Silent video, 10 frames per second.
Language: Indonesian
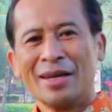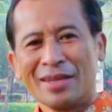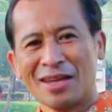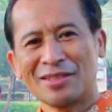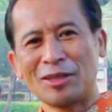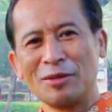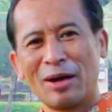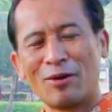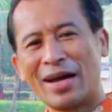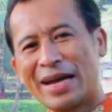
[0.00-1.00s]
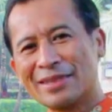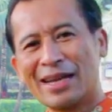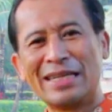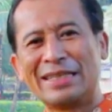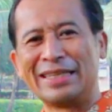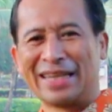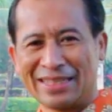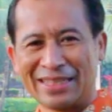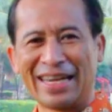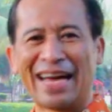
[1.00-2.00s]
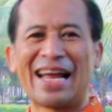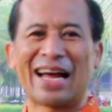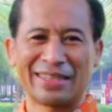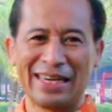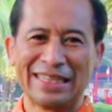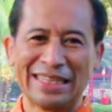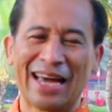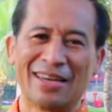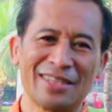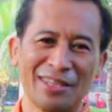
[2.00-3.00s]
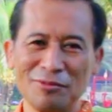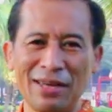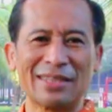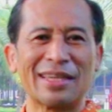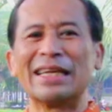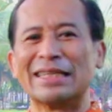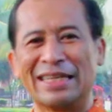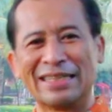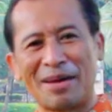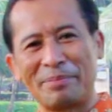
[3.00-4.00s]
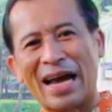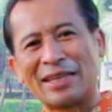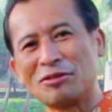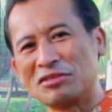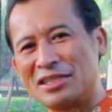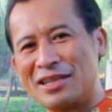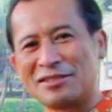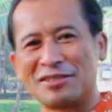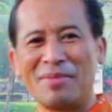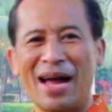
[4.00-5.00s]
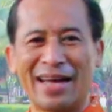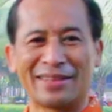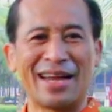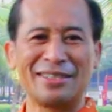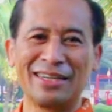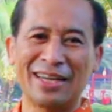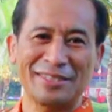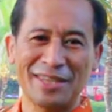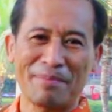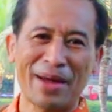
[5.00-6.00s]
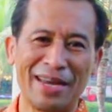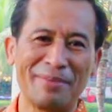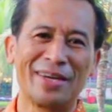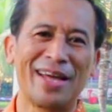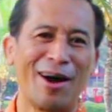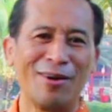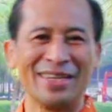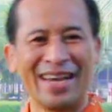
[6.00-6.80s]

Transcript: Yang satu mengorangi teliti, ngajari anak ketelitian. Satu enggak teliti, tapi antusias, semangat, rajin kerja, pandai bergaul.